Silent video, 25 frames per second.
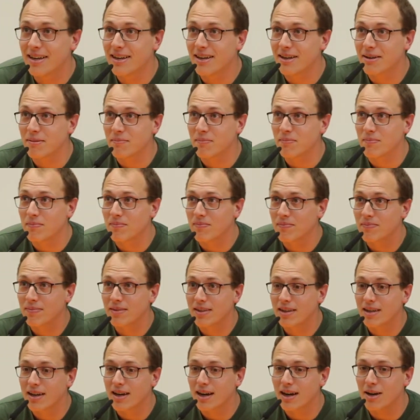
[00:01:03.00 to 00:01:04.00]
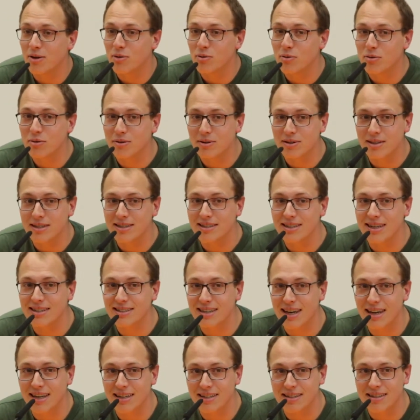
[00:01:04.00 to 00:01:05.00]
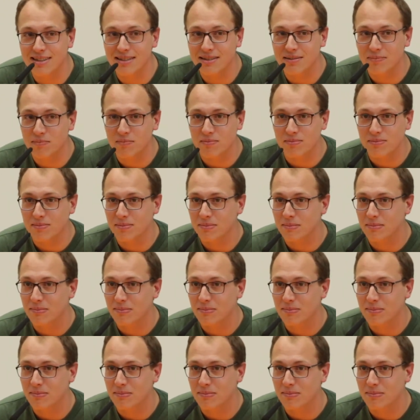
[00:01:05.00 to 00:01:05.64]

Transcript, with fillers: Ja? Oberschlusslein!